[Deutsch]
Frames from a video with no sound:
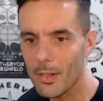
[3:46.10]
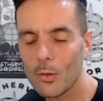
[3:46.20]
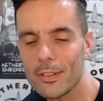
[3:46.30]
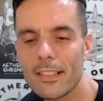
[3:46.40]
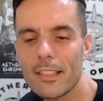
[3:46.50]

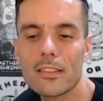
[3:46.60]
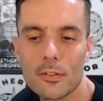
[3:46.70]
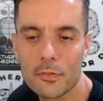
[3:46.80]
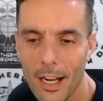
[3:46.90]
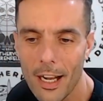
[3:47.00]
und den dann so
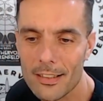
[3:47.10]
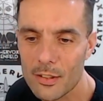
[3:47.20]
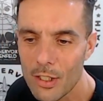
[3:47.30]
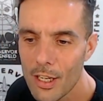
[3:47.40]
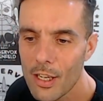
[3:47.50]
frage,
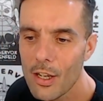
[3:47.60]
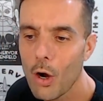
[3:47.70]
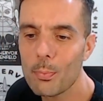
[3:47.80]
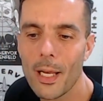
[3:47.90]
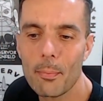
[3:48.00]
so,
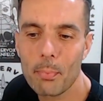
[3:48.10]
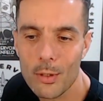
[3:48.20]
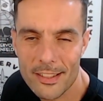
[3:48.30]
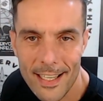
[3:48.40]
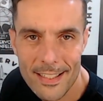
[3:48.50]
ob der
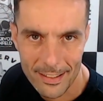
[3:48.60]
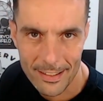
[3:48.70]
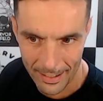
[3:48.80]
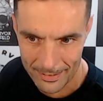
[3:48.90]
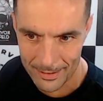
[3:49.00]
Prozente
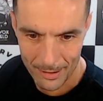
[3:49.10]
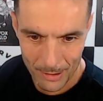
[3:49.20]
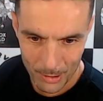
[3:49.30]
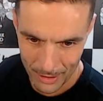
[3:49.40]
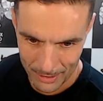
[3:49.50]
kriegt
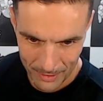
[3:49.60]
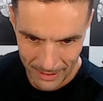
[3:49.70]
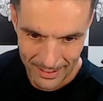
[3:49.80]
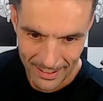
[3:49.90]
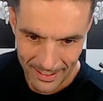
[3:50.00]
oder
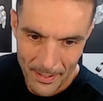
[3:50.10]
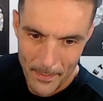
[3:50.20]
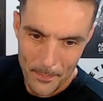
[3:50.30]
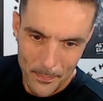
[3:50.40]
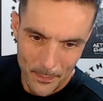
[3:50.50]
sowas.
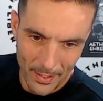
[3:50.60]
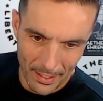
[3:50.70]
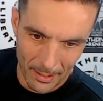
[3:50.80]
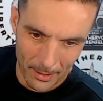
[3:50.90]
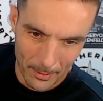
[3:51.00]

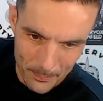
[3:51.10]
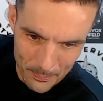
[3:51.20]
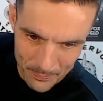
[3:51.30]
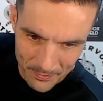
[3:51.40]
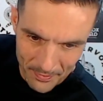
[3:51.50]

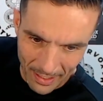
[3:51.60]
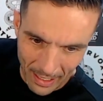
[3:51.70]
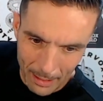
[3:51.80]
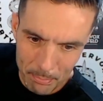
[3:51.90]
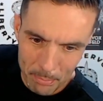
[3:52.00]
Ähm,
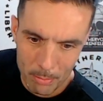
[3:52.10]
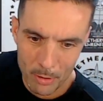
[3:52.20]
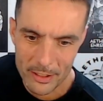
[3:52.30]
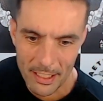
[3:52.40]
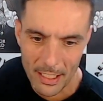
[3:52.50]
ein
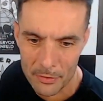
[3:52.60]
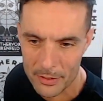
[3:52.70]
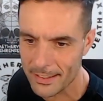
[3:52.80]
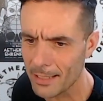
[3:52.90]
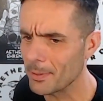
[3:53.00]
Burberry-Teil
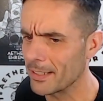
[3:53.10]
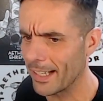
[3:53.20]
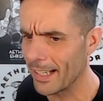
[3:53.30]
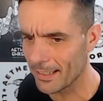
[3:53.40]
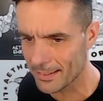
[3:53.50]
Statement?
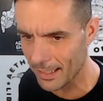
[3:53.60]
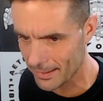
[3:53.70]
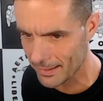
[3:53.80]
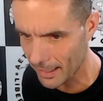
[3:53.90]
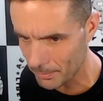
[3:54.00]
Nee, das ist kein
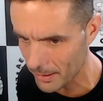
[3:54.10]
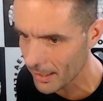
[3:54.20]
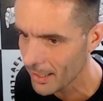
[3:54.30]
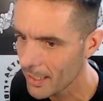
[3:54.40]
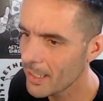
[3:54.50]
Statement.
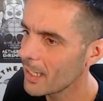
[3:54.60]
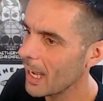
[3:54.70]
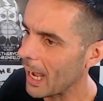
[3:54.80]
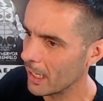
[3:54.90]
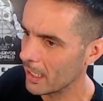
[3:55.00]

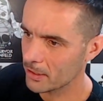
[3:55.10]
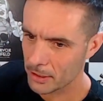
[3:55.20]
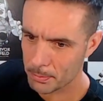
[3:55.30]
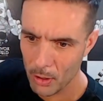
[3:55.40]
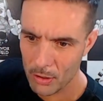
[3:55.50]
Also,
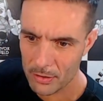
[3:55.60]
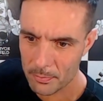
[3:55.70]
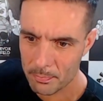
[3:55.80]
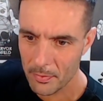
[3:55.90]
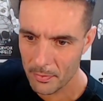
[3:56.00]
ich brauche
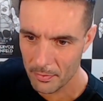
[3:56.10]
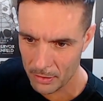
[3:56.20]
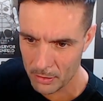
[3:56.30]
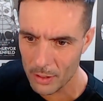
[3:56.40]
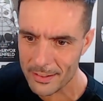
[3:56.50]

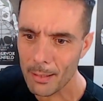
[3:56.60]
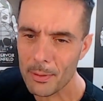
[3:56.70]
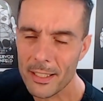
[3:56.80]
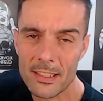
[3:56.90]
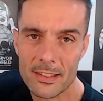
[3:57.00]
was
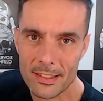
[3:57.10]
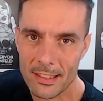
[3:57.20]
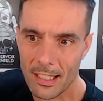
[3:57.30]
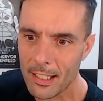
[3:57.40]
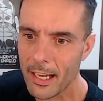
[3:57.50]
kurzärmliches, was
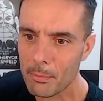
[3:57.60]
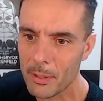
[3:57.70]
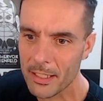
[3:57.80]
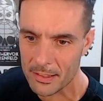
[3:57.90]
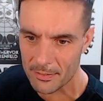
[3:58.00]

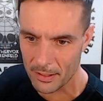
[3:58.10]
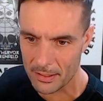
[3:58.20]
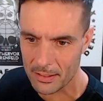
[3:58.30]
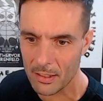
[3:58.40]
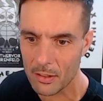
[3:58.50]
langärmliches,
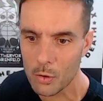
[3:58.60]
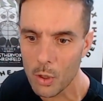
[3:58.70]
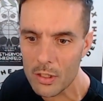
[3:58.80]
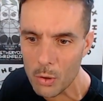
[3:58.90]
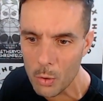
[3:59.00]
was
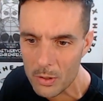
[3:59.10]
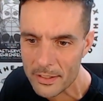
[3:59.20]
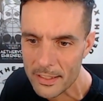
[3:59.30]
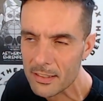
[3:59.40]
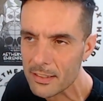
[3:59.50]

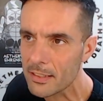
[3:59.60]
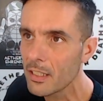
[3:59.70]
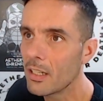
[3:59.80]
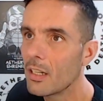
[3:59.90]
kurzhosiges